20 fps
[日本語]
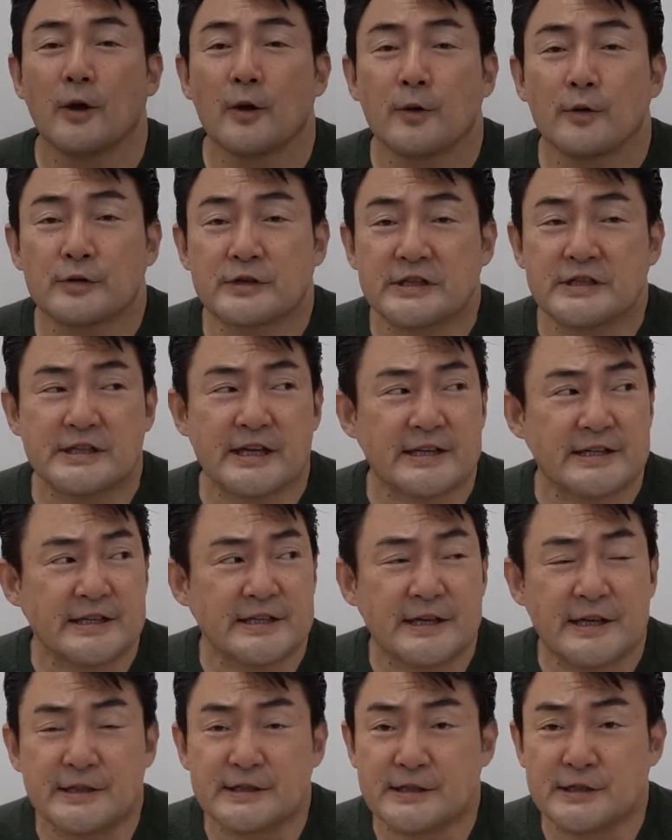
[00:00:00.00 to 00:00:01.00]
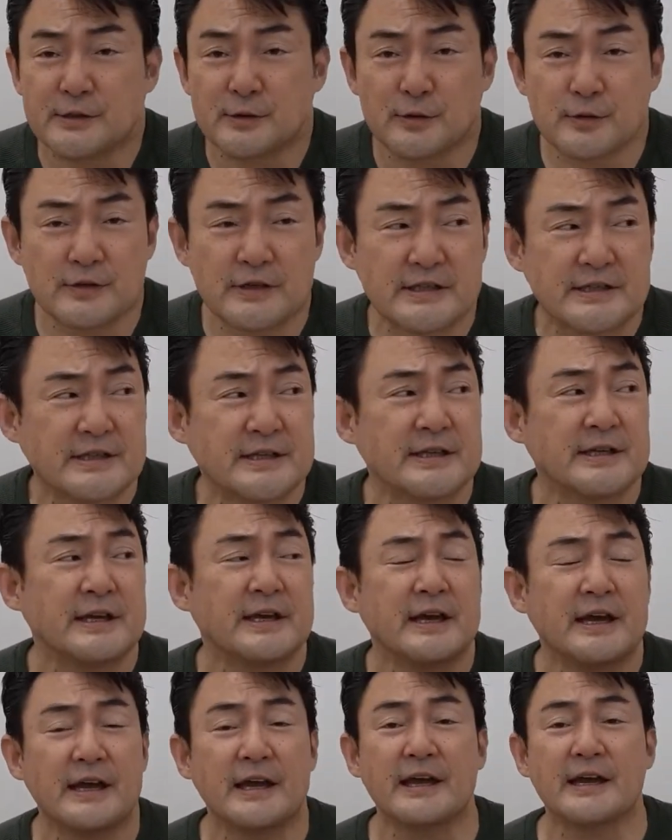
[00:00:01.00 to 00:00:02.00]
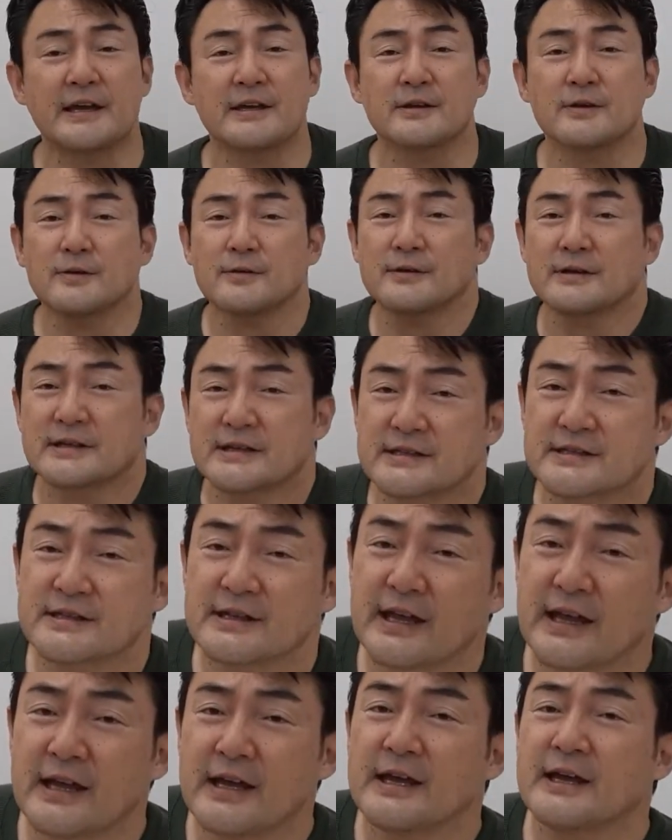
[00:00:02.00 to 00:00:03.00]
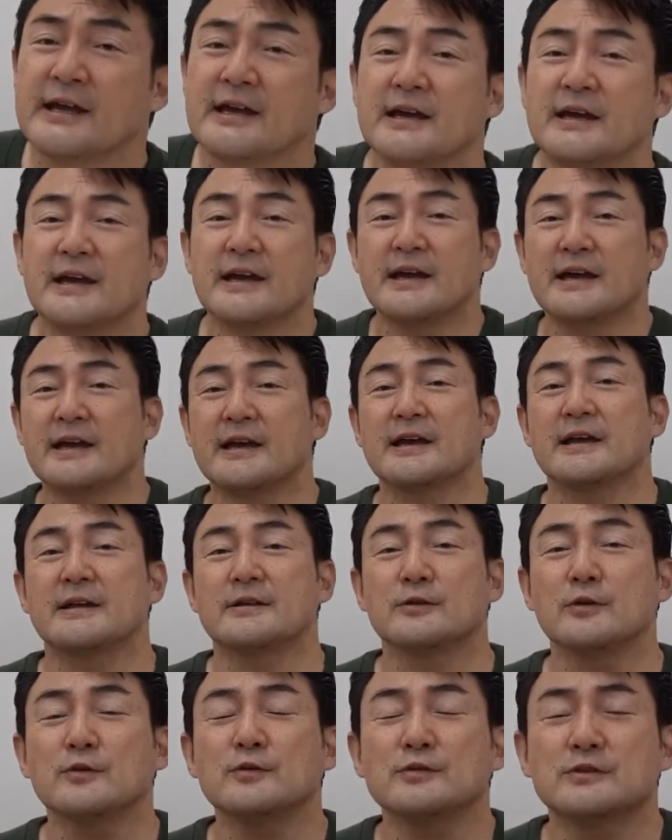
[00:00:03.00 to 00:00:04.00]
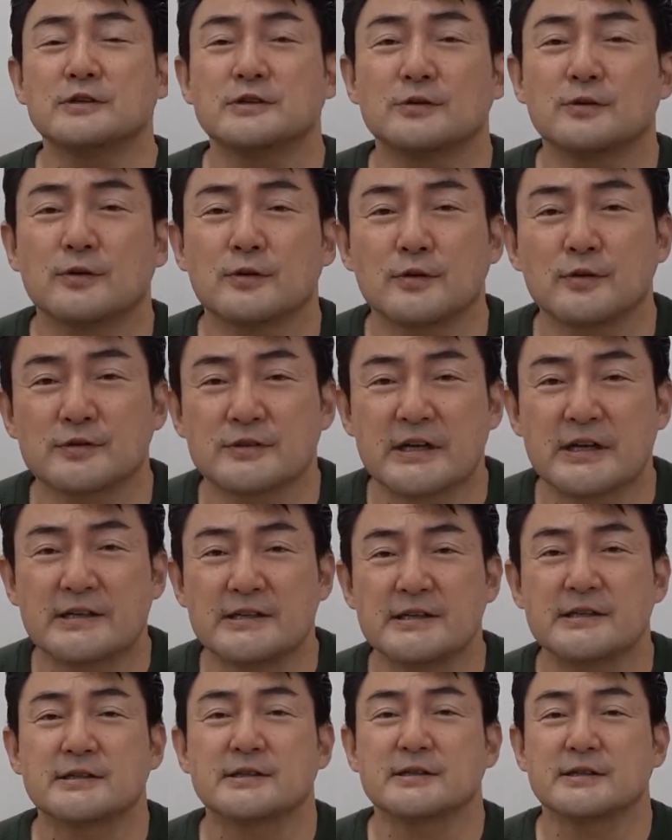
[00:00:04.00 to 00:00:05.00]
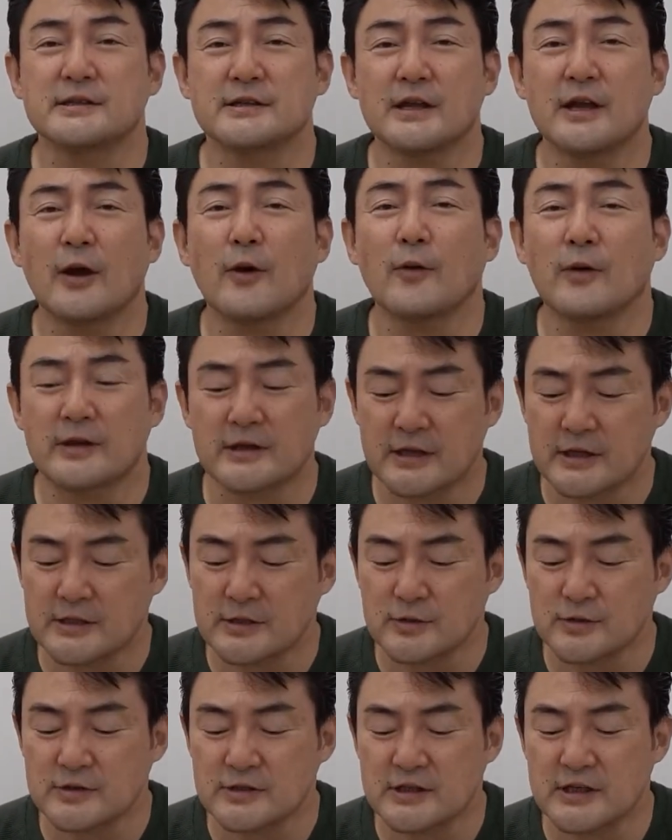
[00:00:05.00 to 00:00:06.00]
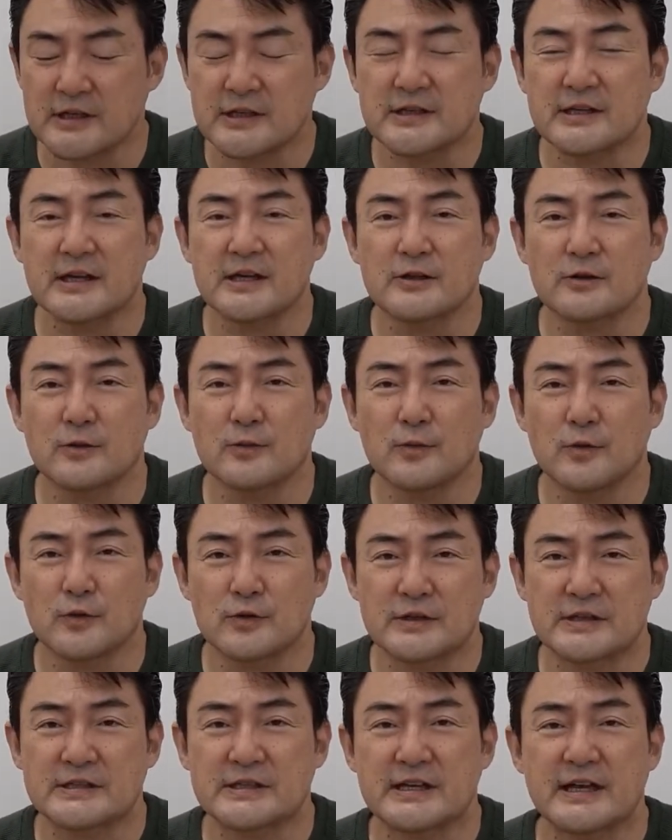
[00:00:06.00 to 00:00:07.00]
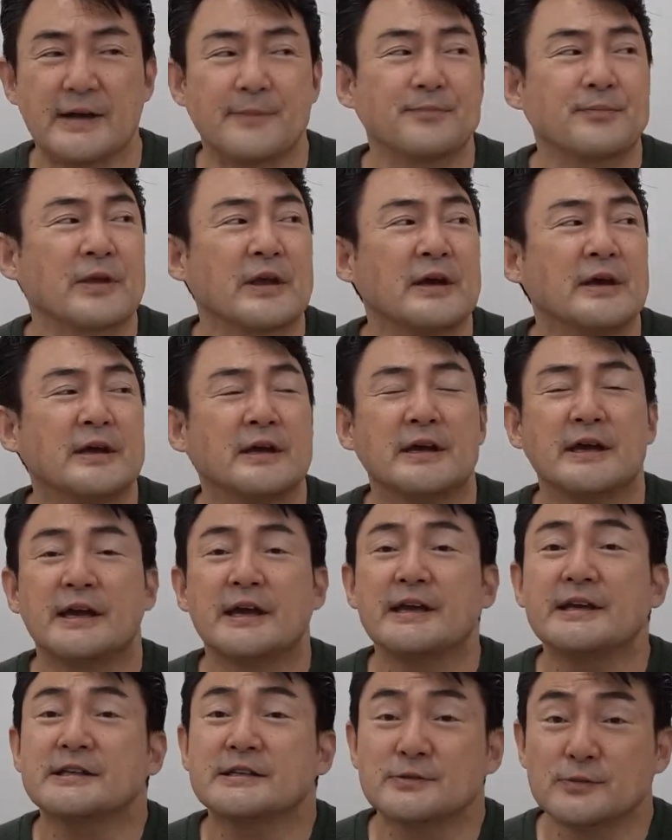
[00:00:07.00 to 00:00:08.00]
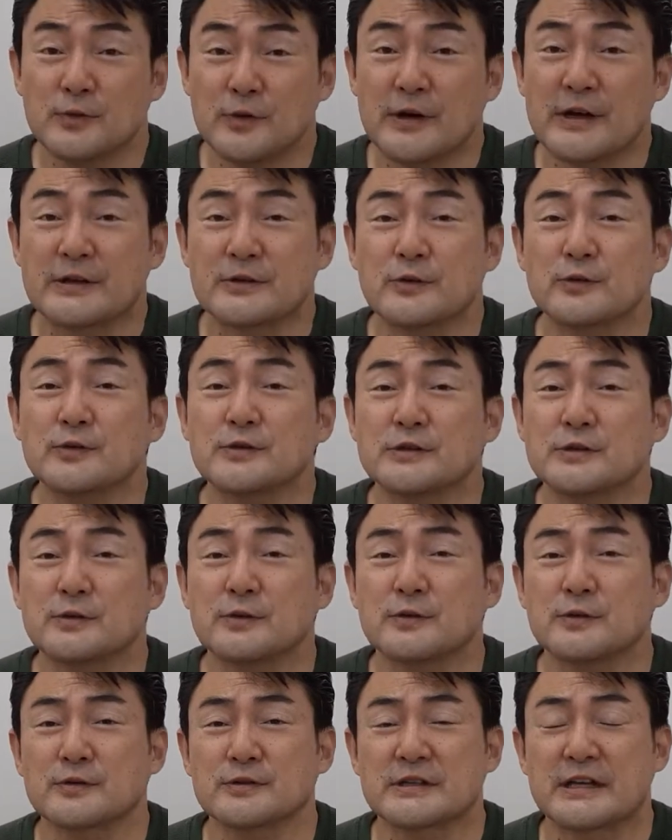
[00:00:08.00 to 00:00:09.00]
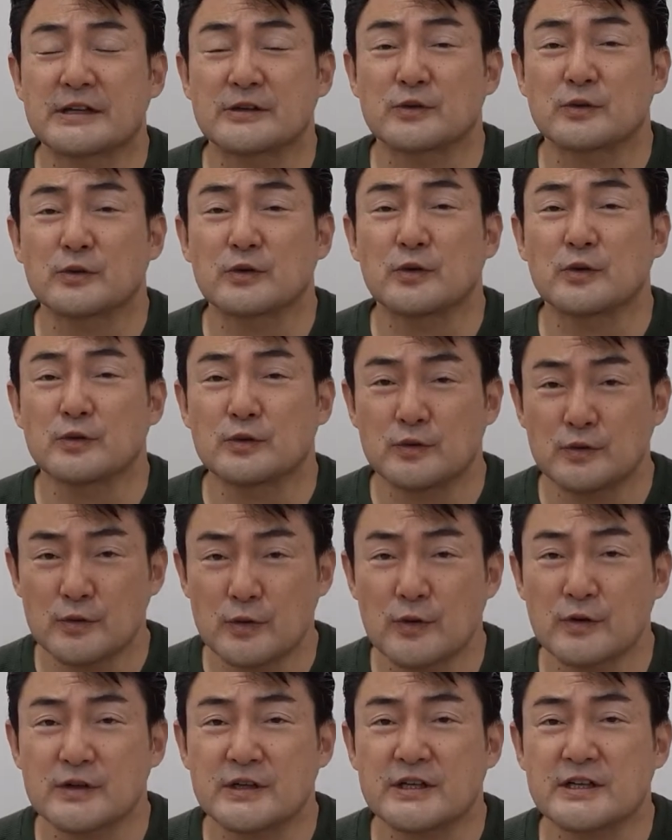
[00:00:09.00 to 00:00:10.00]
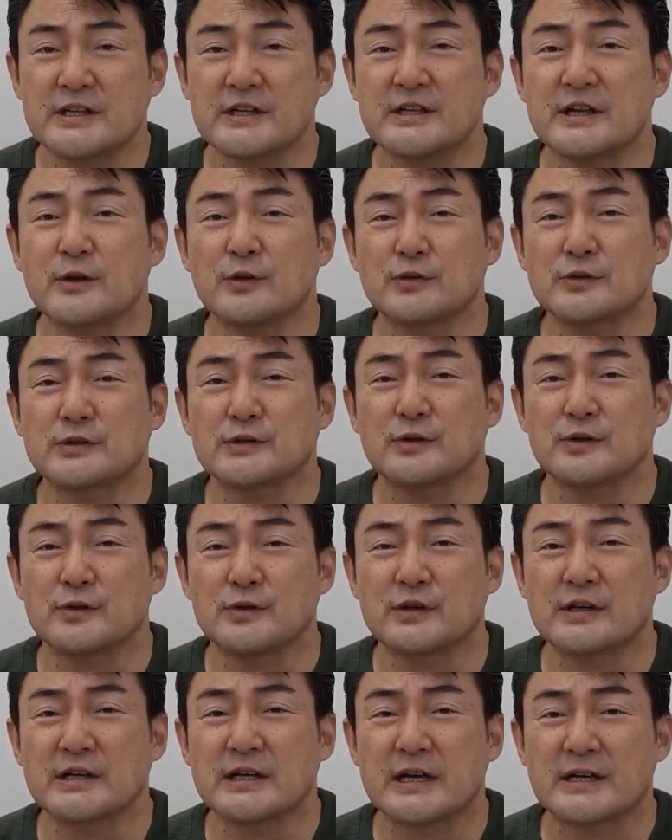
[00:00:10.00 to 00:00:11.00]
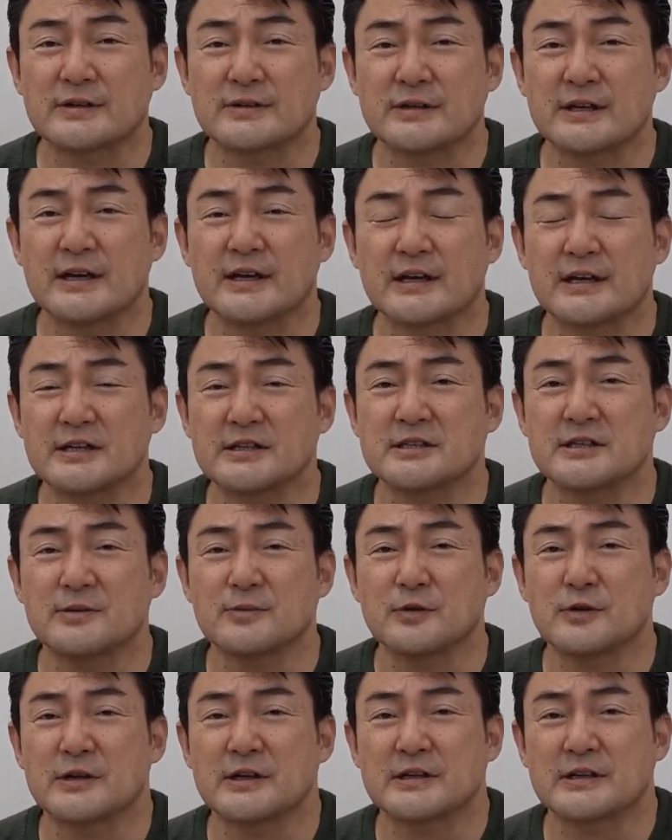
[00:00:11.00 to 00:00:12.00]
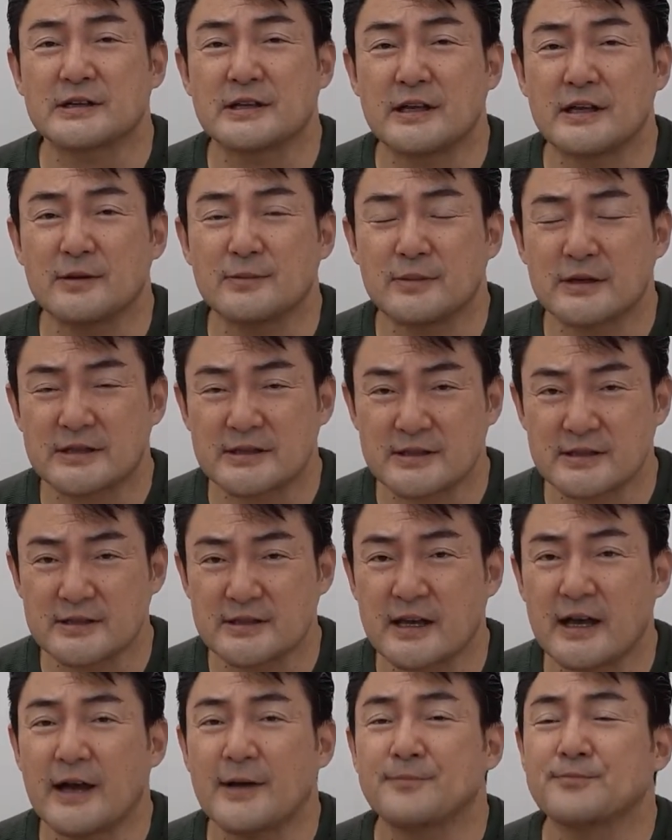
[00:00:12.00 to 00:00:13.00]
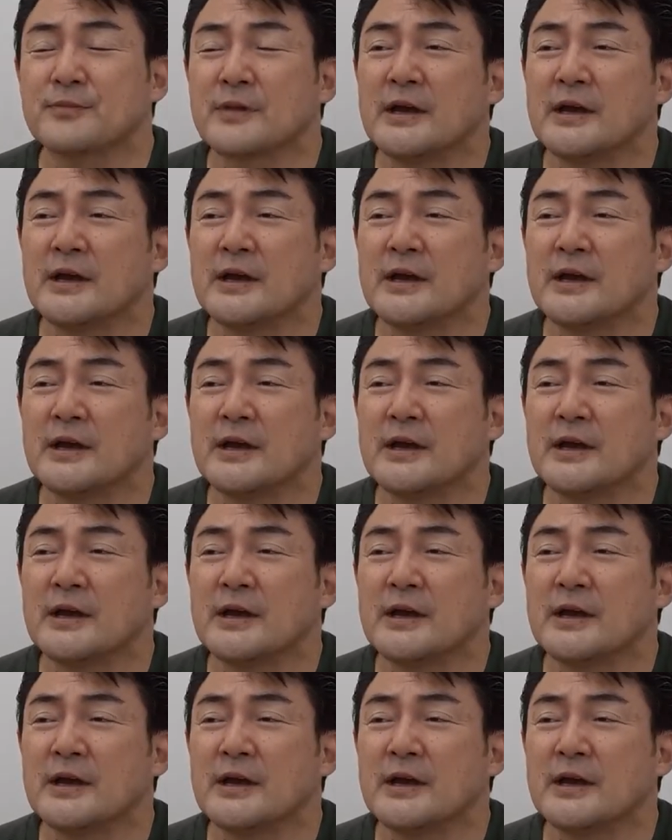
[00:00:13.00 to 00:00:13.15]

藤谷蓮次郎です、えー、今日はですね、えー、野口五郎さんについてお話をしていきたいと思うんですが、えー、いつもは野口五郎さんの曲を聴き直すという企画でやらせてもらっていますが、